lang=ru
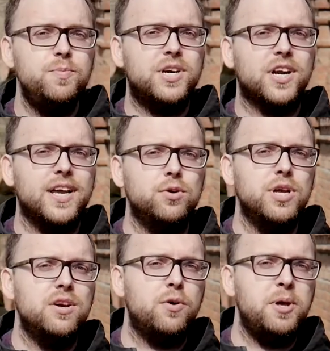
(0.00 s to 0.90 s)
В микрорайоне
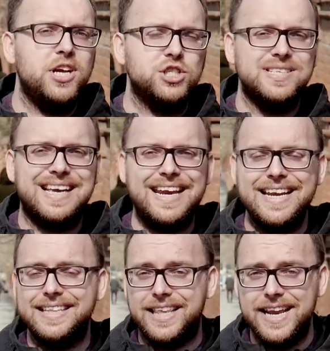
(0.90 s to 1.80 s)
Левобережной
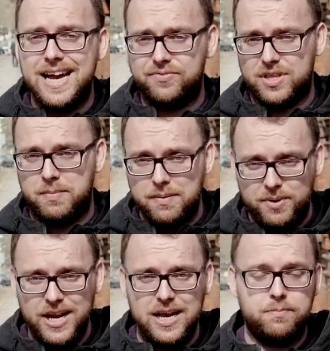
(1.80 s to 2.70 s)
сгорели три
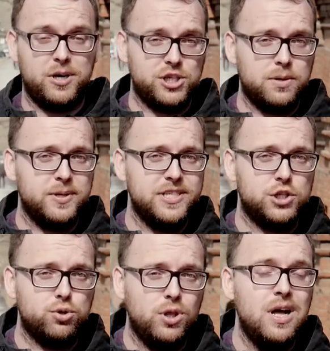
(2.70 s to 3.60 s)
автомобиля. Пожар
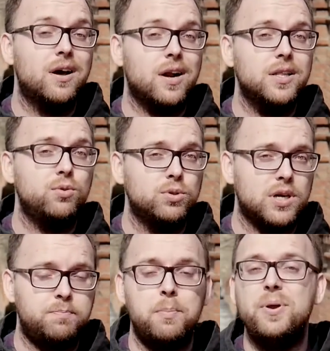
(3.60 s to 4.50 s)
произошел рано
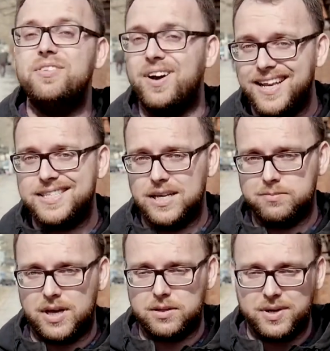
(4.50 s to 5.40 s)
утром. По
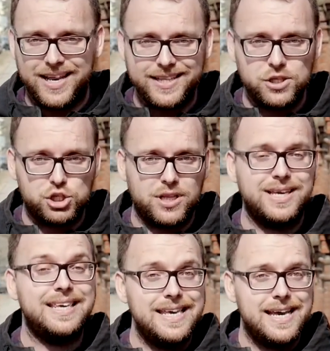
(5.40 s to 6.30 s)
предварительным данным, гореть начала
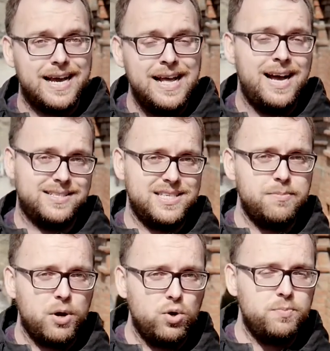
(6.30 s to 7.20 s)
Kia, а
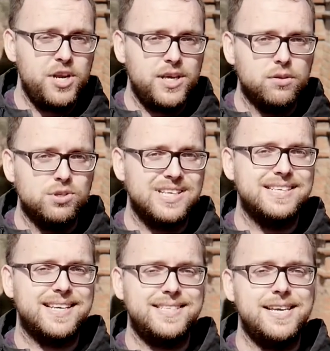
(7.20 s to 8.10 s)
затем огонь перекинулся
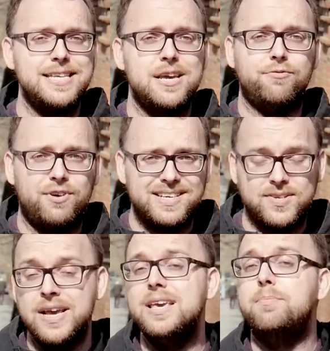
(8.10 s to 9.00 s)
на соседний ВАЗ
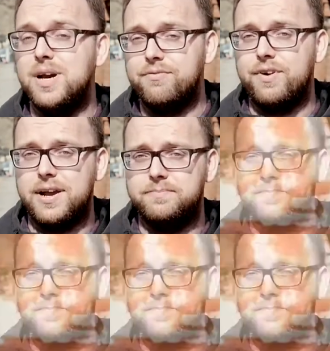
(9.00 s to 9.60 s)
и БМВ.